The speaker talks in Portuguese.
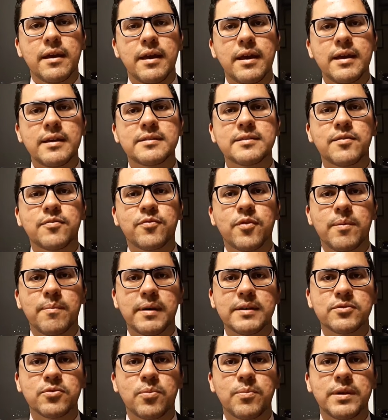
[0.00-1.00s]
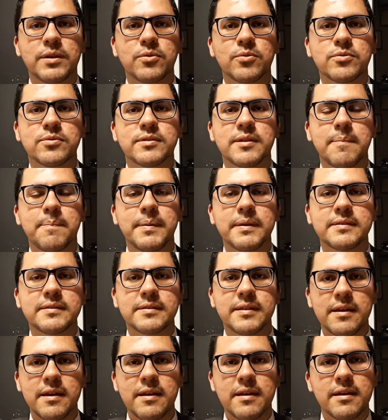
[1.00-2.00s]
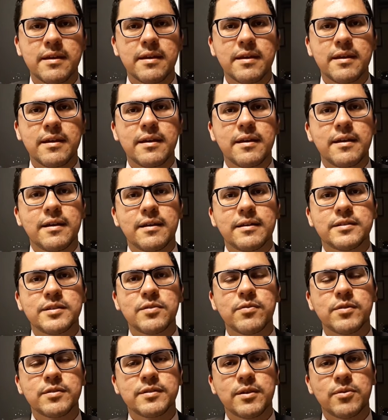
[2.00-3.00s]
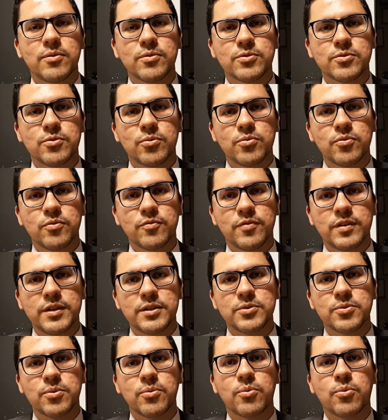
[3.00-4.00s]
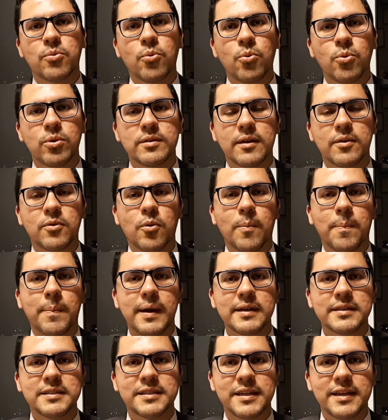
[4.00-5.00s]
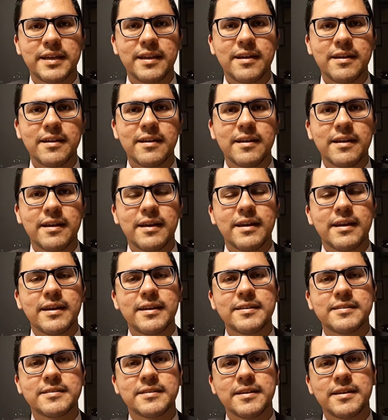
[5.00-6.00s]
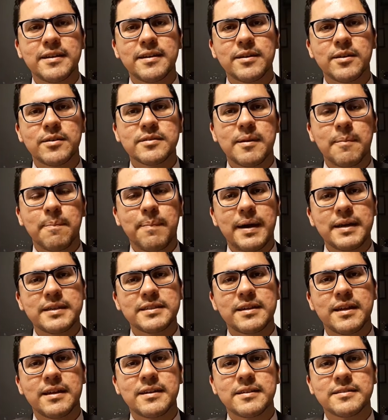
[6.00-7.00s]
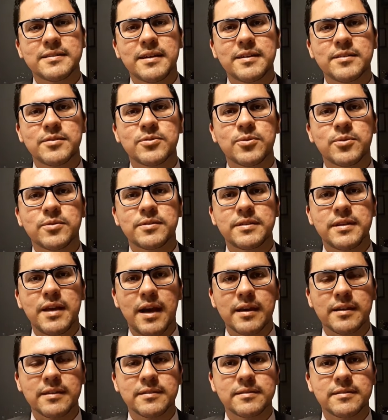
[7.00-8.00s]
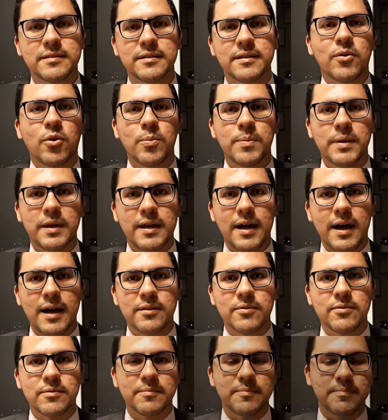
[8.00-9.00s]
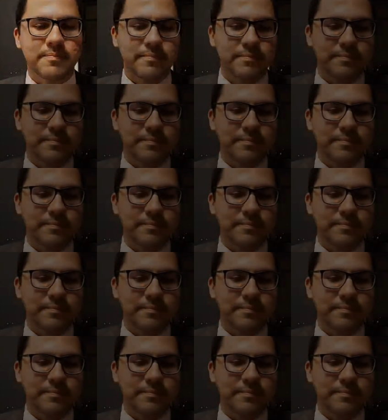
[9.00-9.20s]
Esse foi mais um Minuto CPC. Se você gostou do vídeo, curta e compartilha e siga nossa página nas redes sociais. Obrigado!